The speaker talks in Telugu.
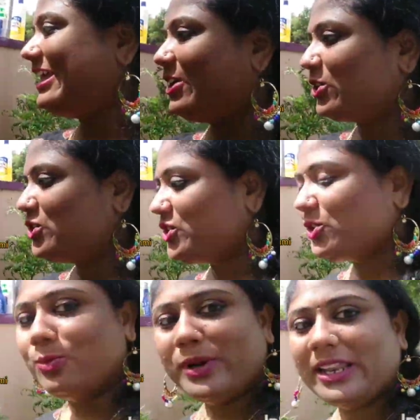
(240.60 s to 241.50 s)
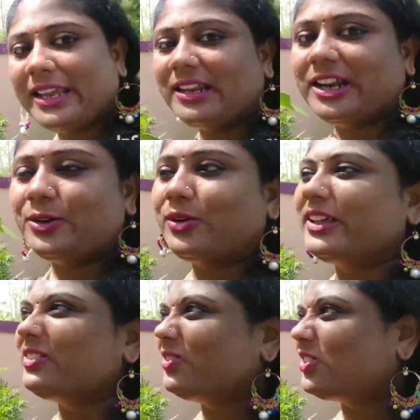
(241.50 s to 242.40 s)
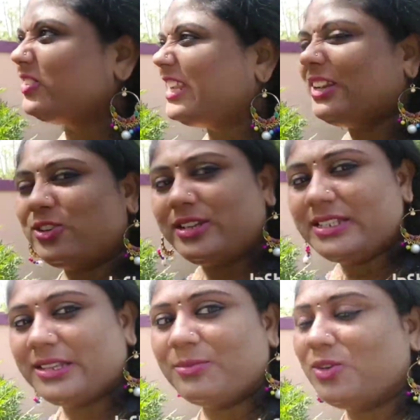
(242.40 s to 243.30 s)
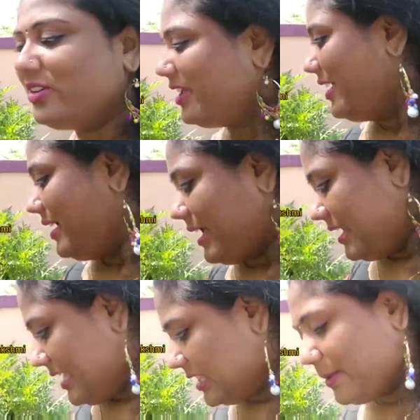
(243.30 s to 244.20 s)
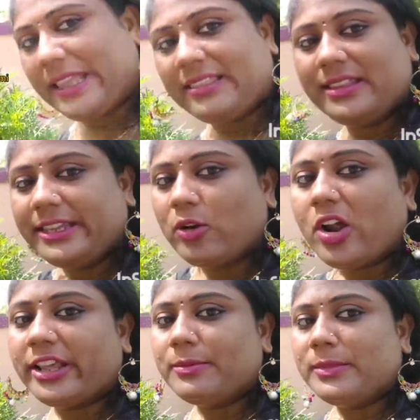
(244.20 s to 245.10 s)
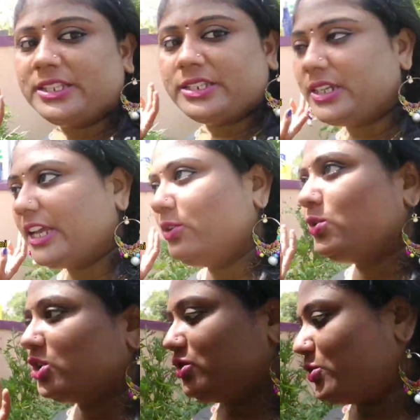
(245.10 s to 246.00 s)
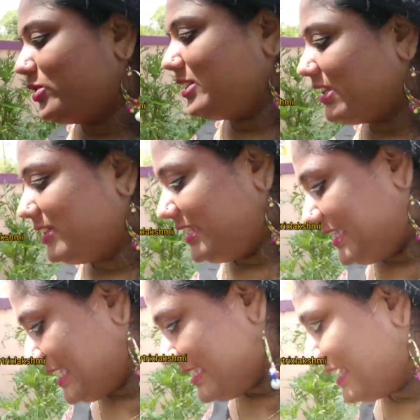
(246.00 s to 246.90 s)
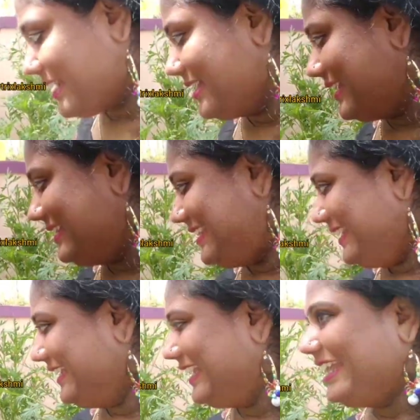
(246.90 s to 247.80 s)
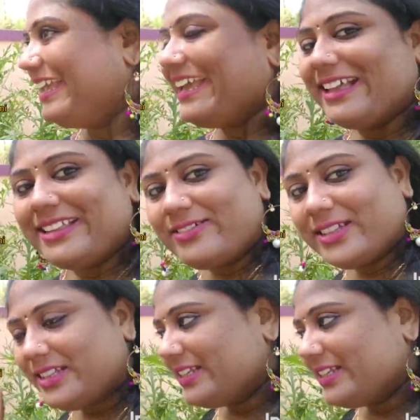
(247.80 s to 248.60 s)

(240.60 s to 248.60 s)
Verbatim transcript: కొంచెం గుమ్మాలకైనా కట్టుకోవడానికి ఉంటుందిలే అని వదిలేసాము కానీ అంత పెద్దది గోడకి మంచిది కాదు కొన్ని రోజుల తర్వాత తీసేస్తారు నాకు తెలిసి ఆ తర్వాత